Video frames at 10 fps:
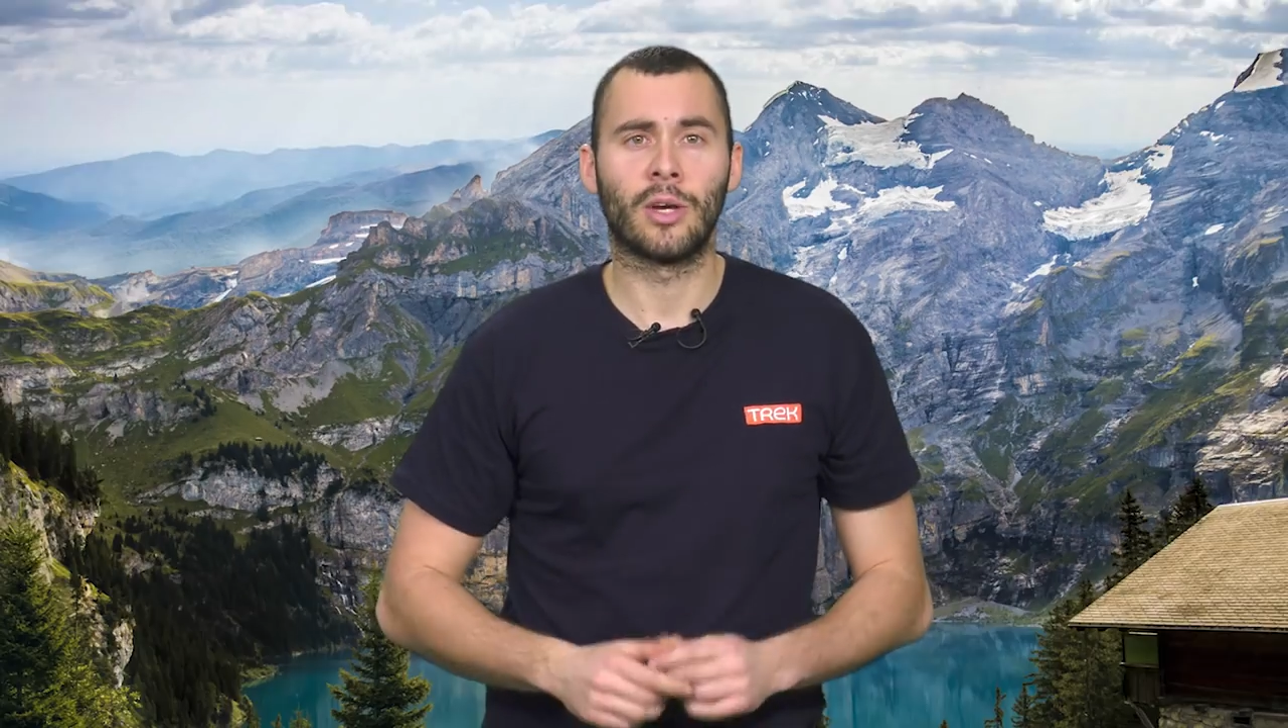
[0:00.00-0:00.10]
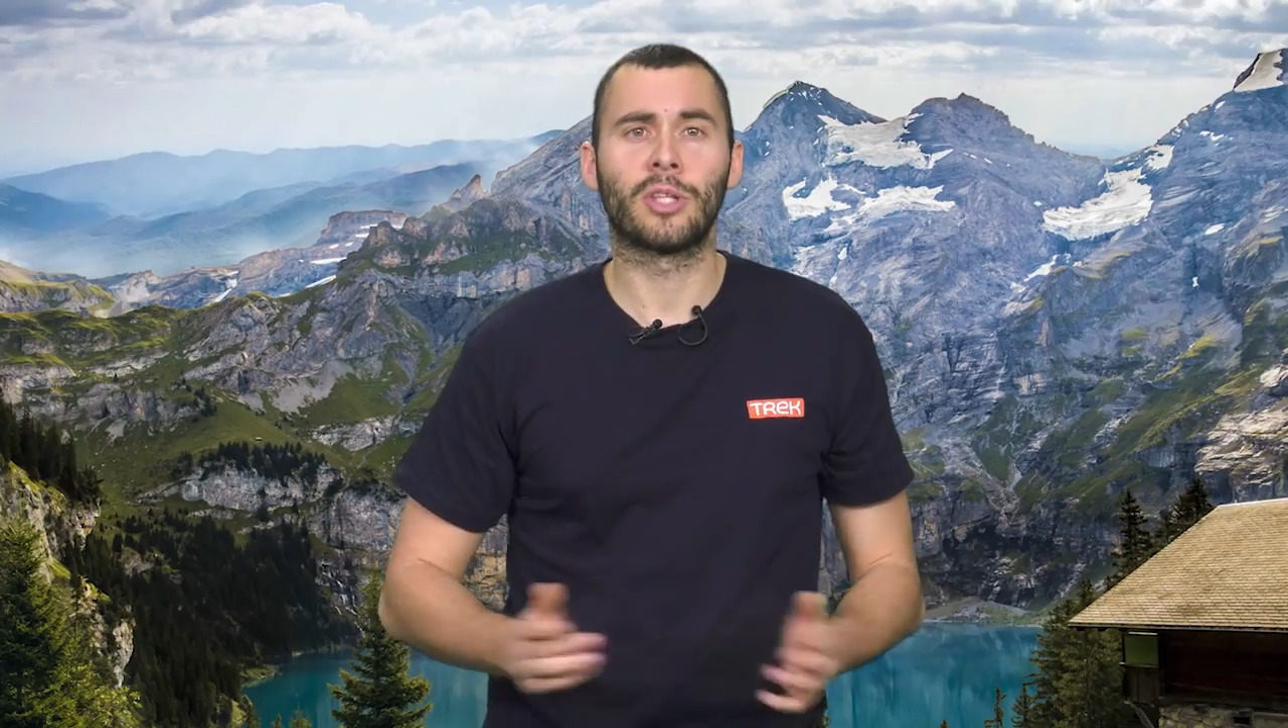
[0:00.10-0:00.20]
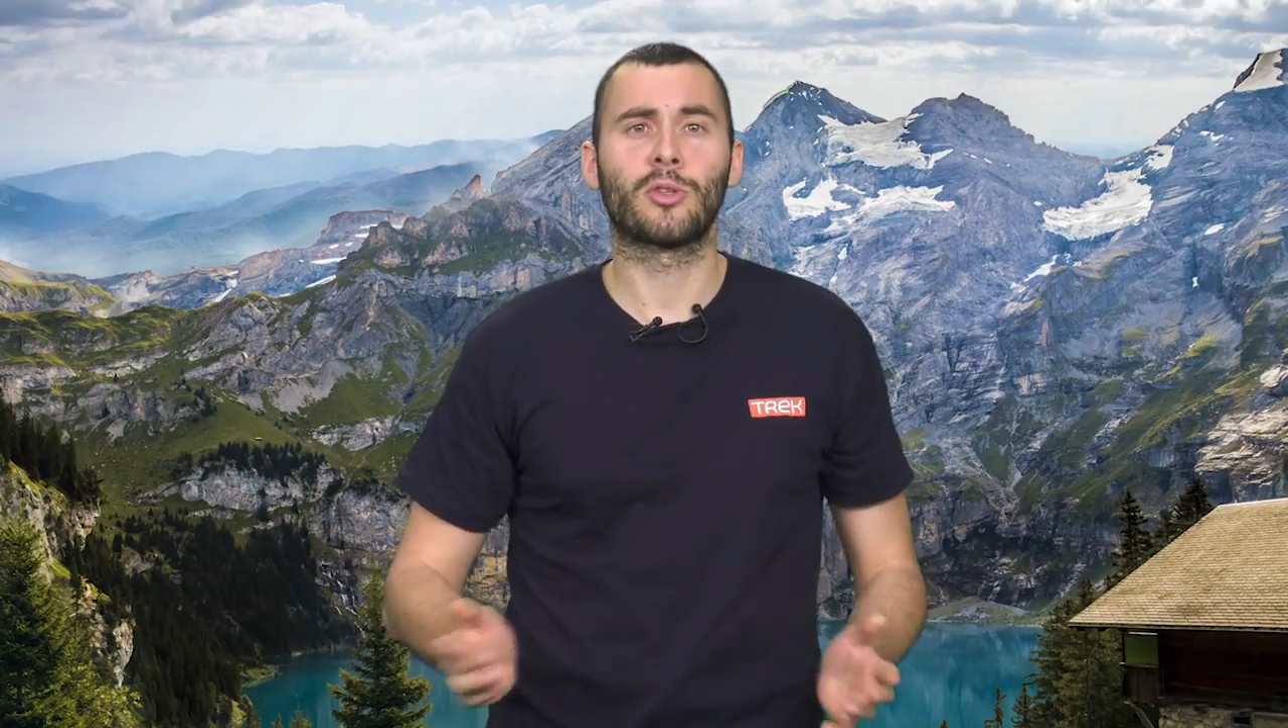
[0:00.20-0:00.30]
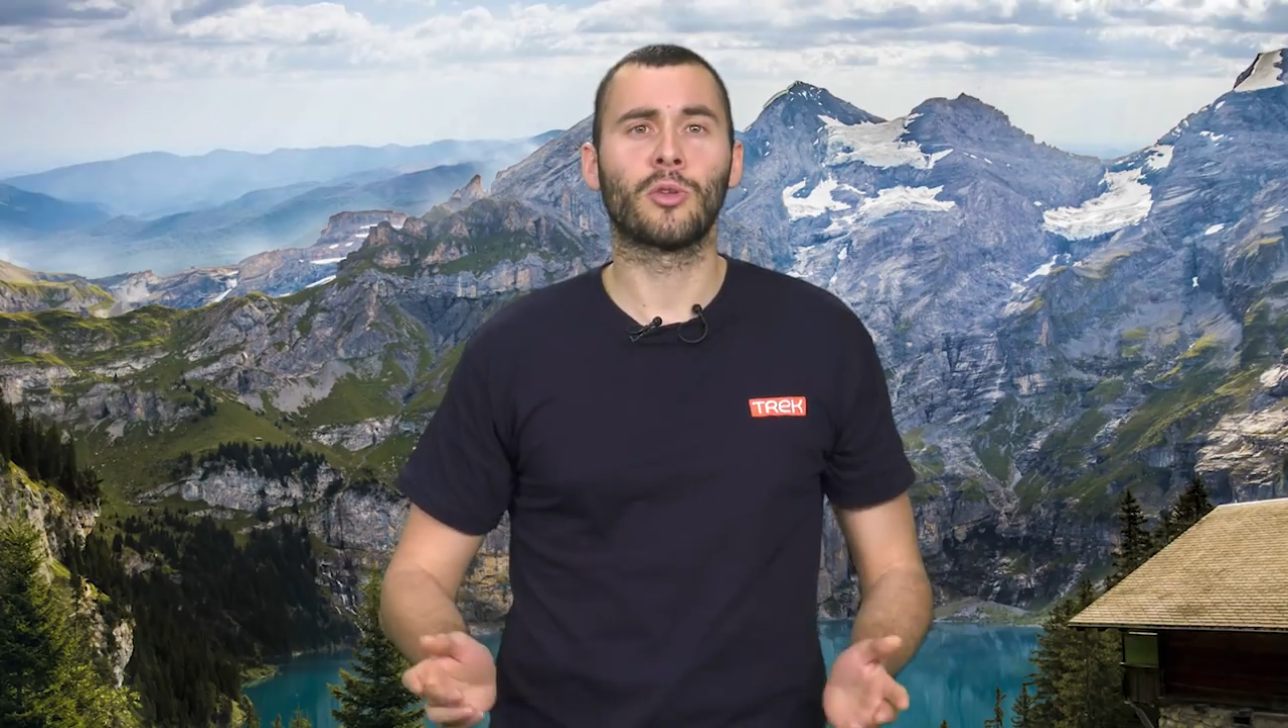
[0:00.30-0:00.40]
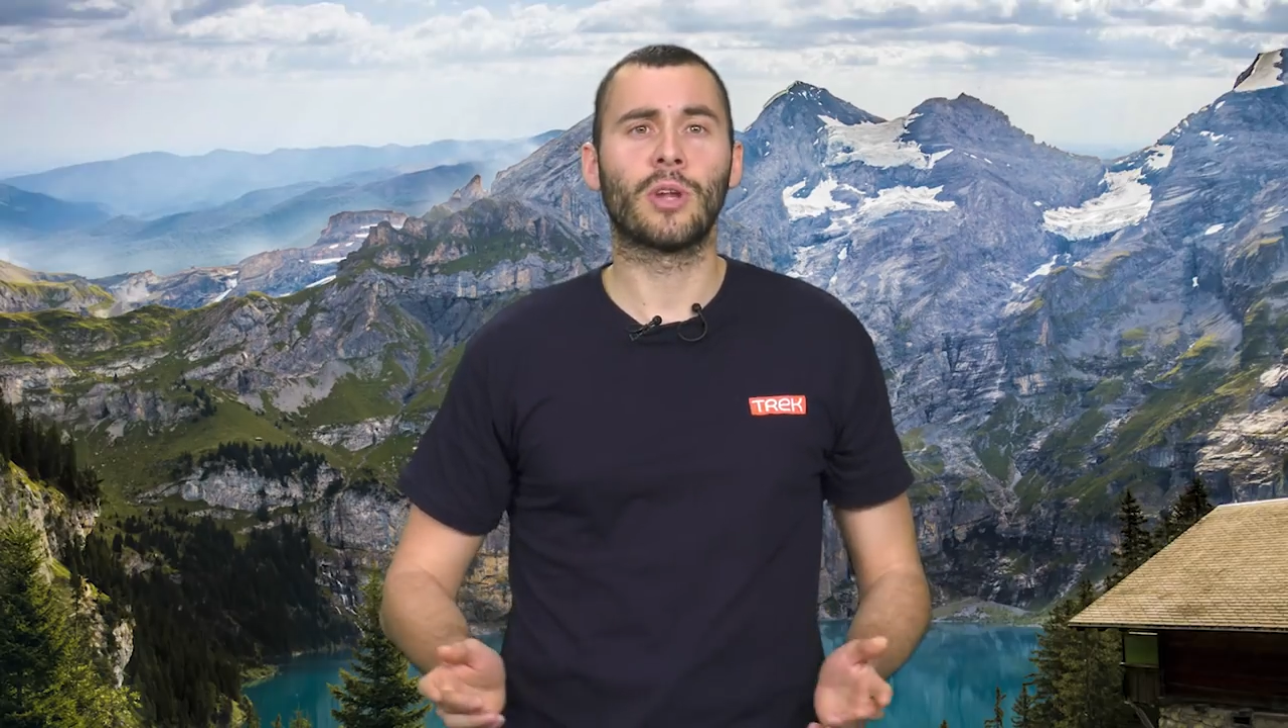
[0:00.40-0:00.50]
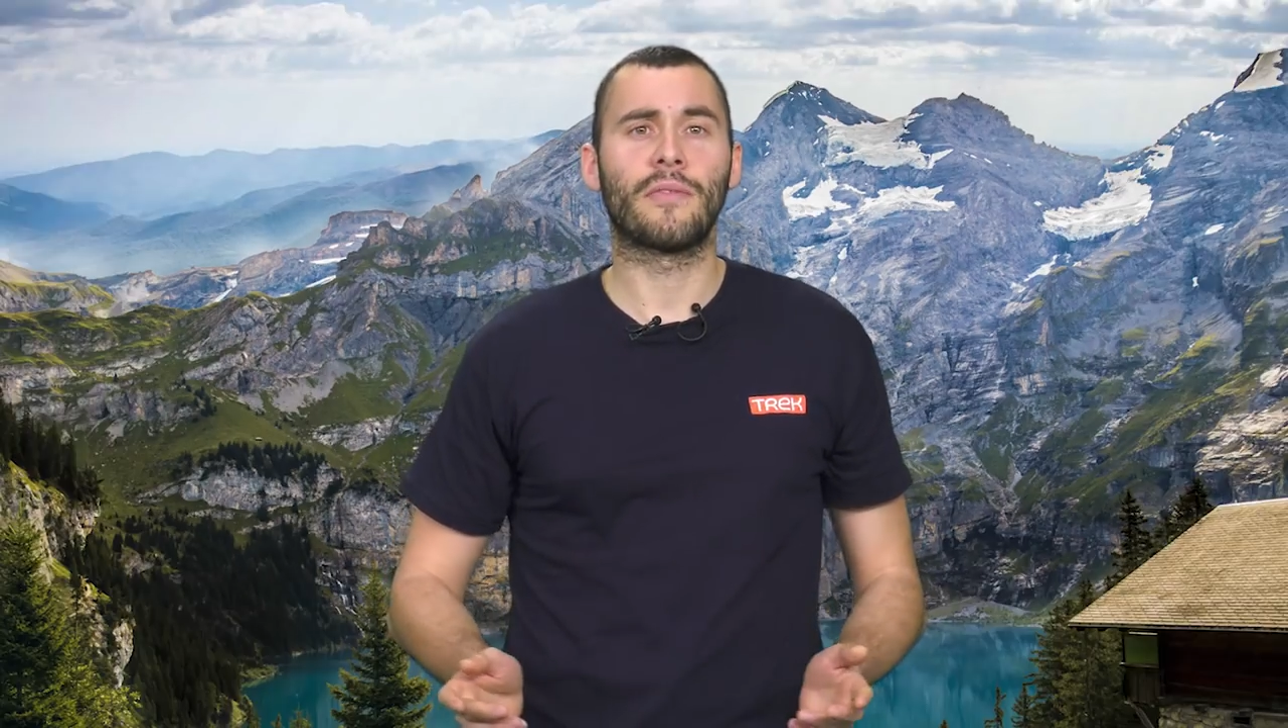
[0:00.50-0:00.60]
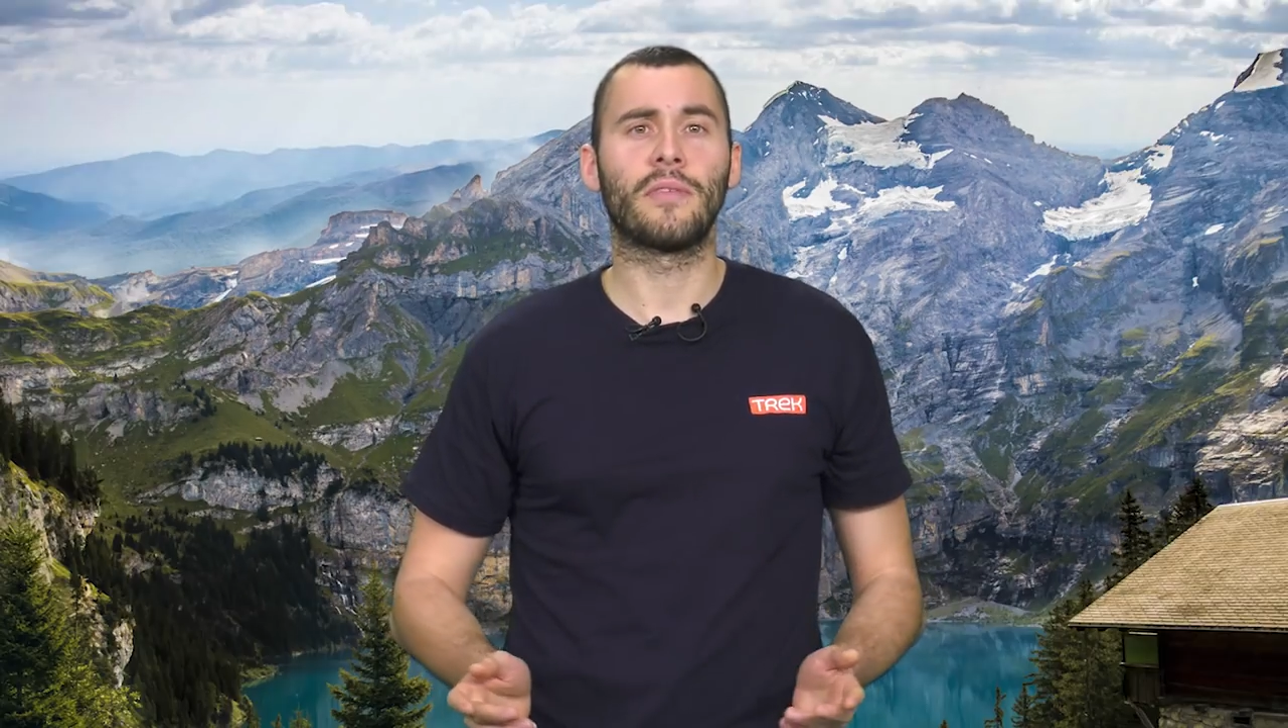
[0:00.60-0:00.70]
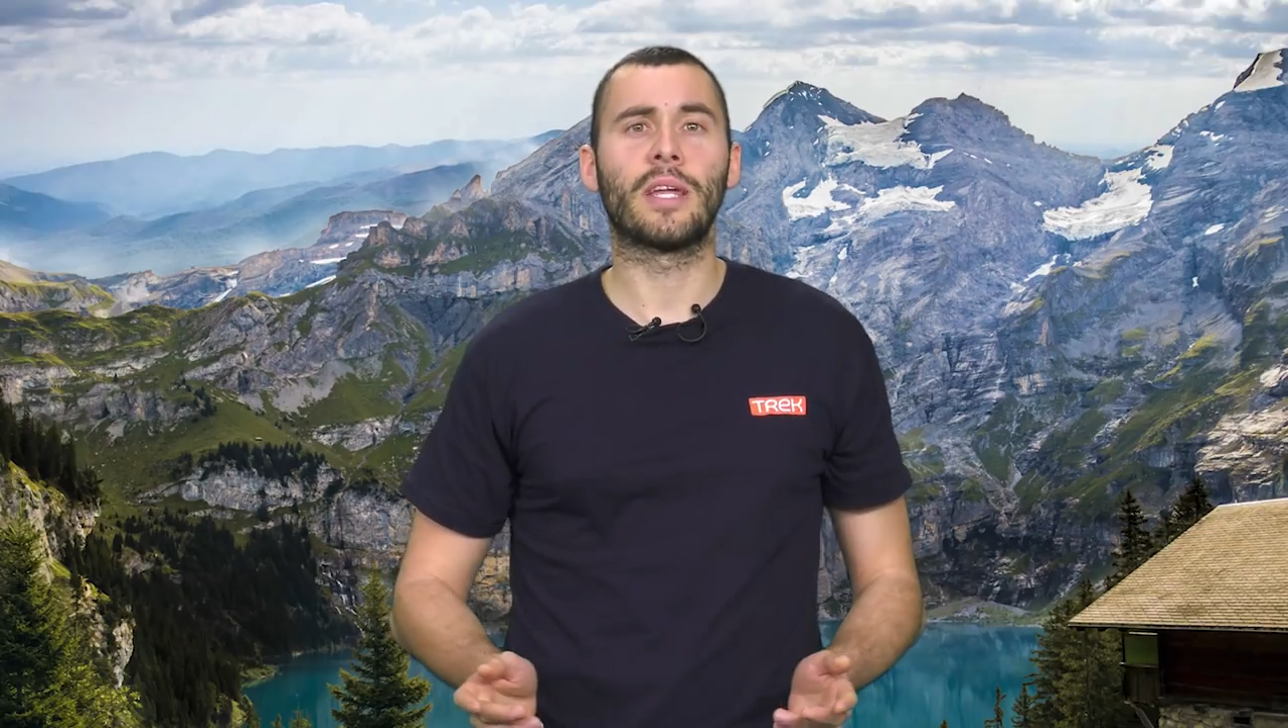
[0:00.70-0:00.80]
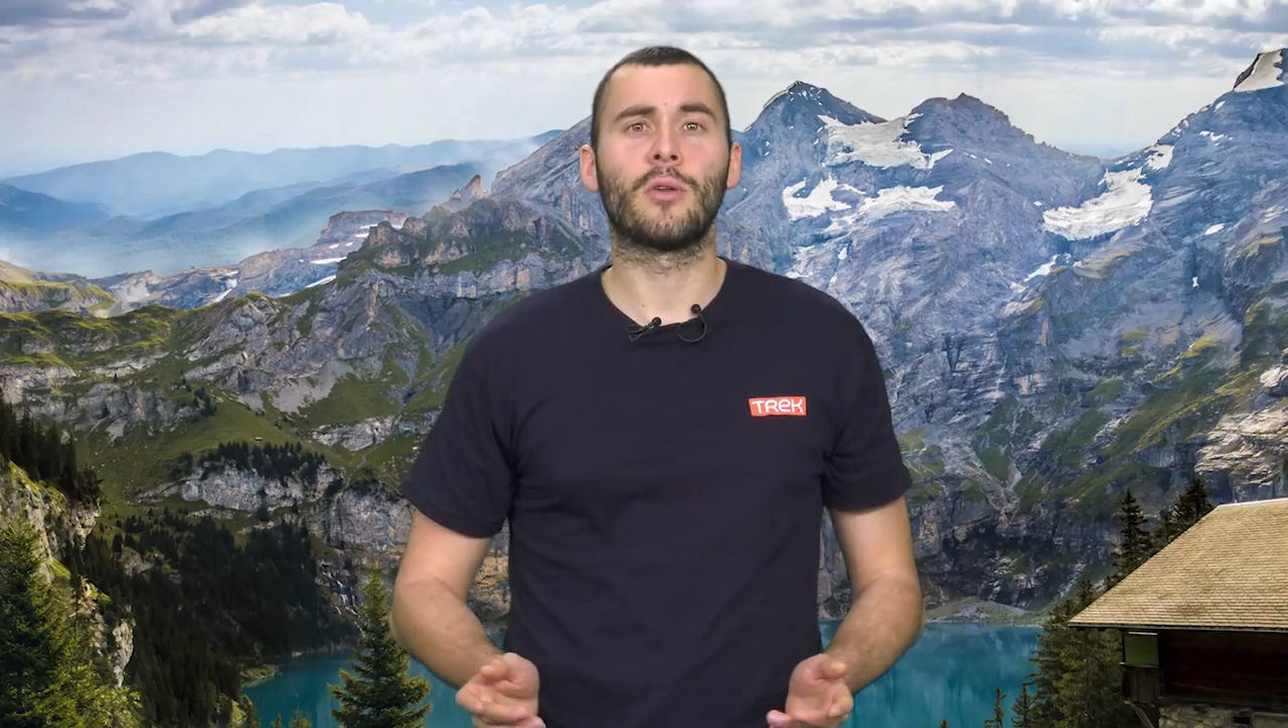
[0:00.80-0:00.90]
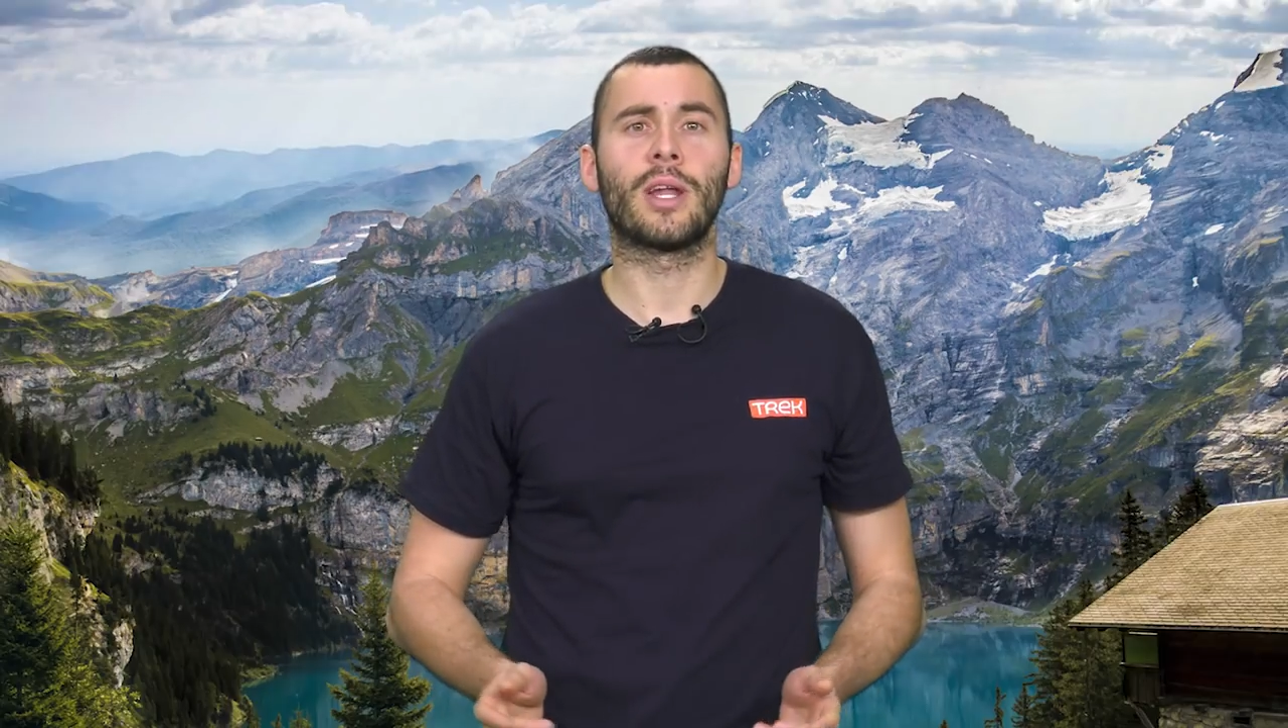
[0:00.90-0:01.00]
Et en attendant la
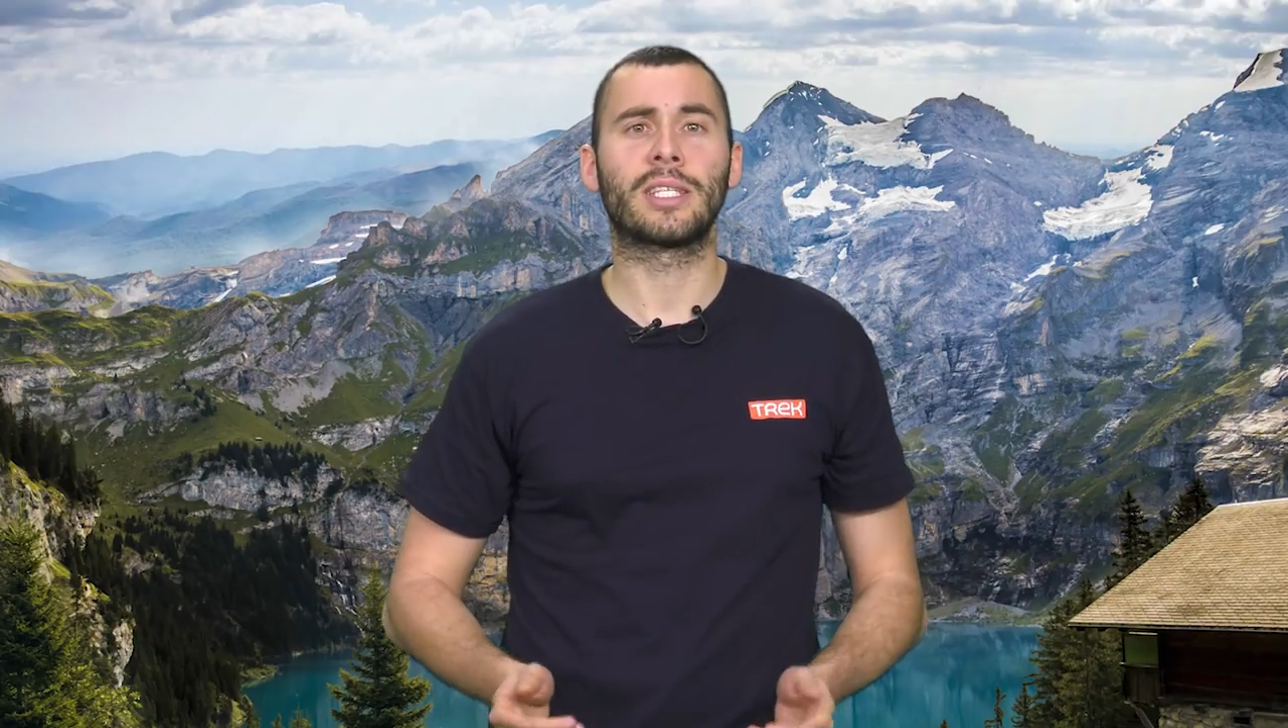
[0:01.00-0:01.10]
finale de